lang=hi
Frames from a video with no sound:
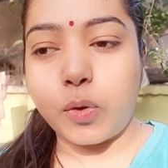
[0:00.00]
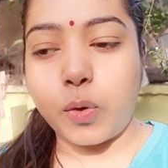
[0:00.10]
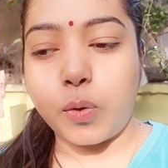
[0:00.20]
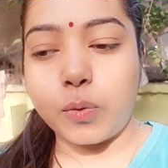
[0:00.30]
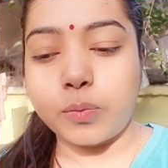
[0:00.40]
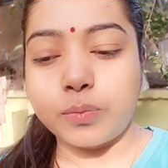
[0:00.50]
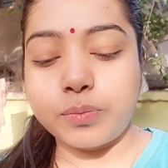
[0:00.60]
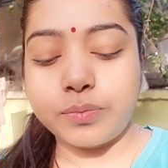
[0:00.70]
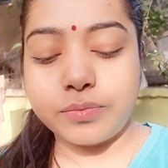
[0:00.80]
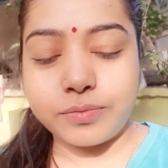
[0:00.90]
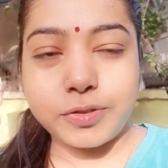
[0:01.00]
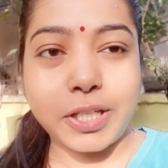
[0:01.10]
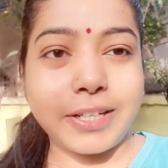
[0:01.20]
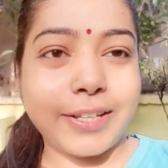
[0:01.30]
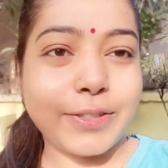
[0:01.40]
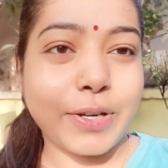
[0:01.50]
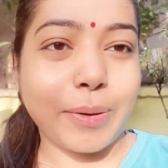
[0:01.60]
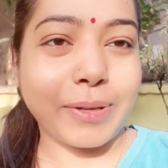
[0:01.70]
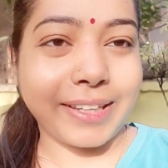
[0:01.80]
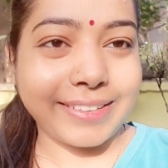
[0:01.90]
तो चलिए
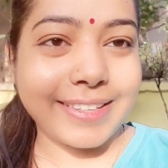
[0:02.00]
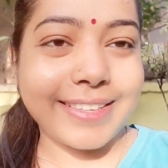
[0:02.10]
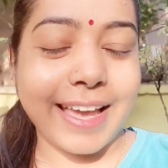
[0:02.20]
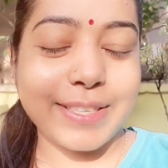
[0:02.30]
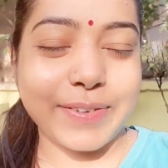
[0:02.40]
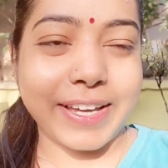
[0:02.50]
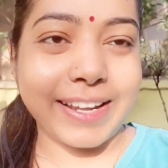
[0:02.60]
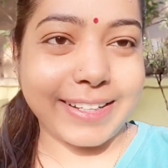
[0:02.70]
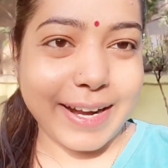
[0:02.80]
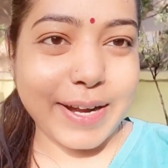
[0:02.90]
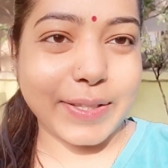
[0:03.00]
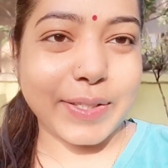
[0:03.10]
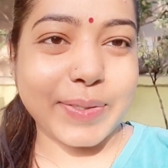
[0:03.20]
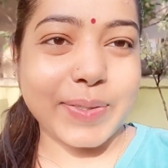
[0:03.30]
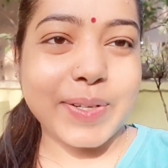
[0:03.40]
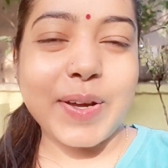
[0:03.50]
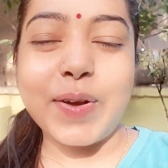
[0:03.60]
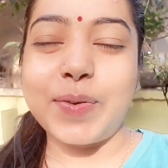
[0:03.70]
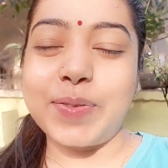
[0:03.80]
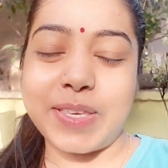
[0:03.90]
थोड़ा बहुत एक्सरसाइज वगैरह कर लेती हूँ
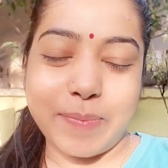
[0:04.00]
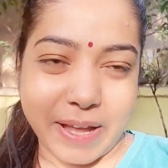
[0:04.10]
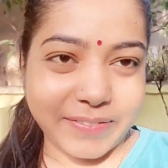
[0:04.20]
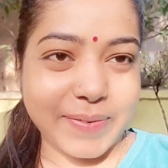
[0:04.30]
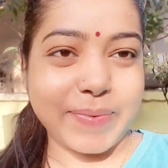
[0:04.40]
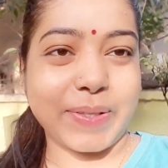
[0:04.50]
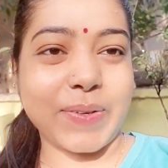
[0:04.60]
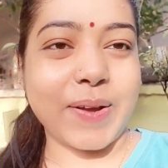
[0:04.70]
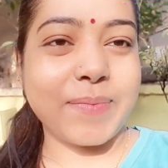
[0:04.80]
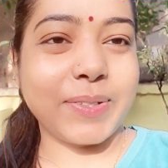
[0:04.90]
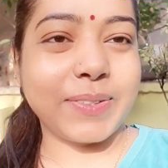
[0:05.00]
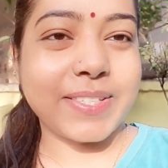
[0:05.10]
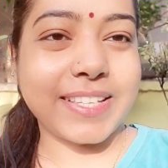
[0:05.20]
इसके बाद फिर मिलते हो आप लोगों